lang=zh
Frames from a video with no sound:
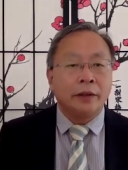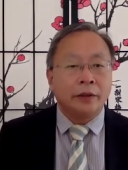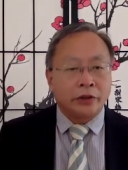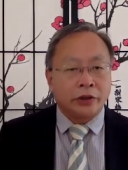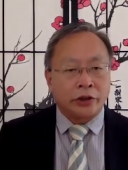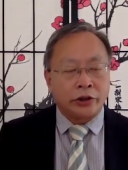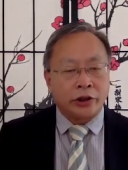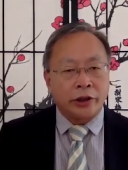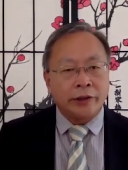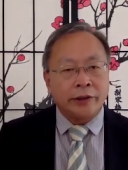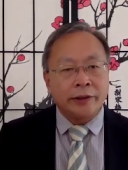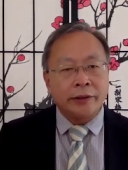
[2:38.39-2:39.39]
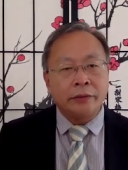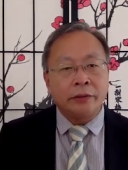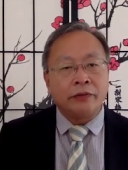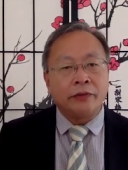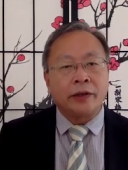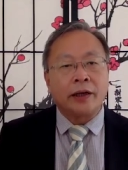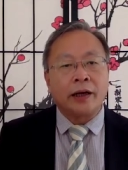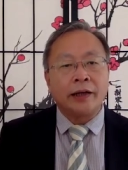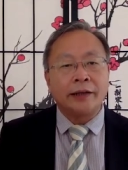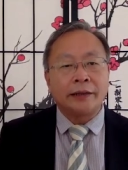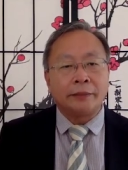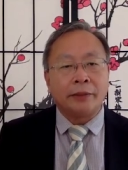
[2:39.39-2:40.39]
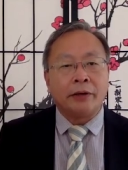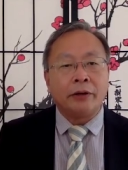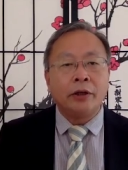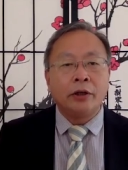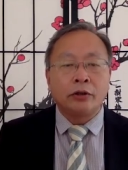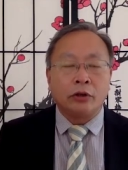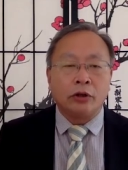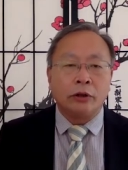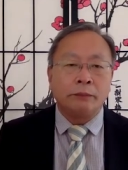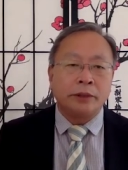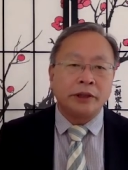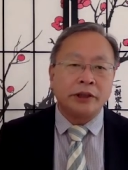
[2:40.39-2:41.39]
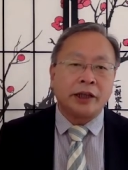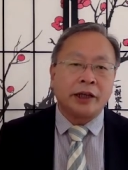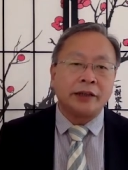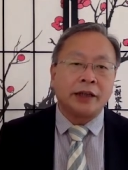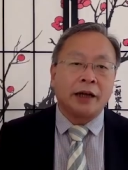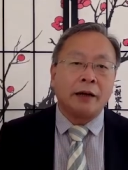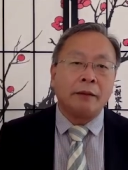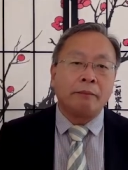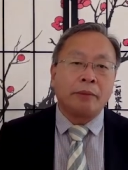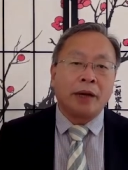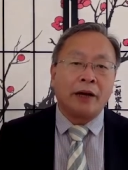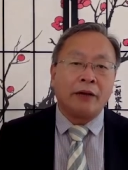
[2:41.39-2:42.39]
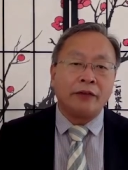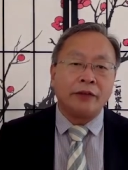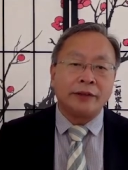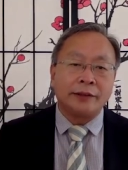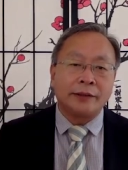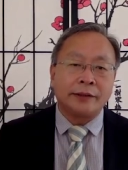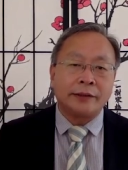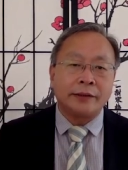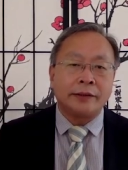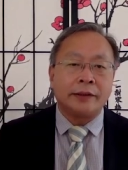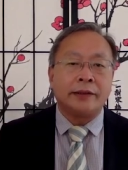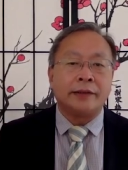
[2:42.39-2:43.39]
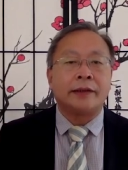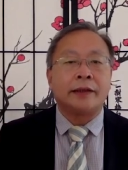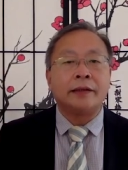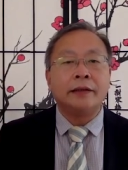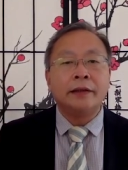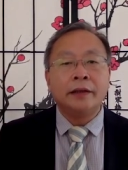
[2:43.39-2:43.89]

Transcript: 此前四月份该指标同比下降百分之四点三，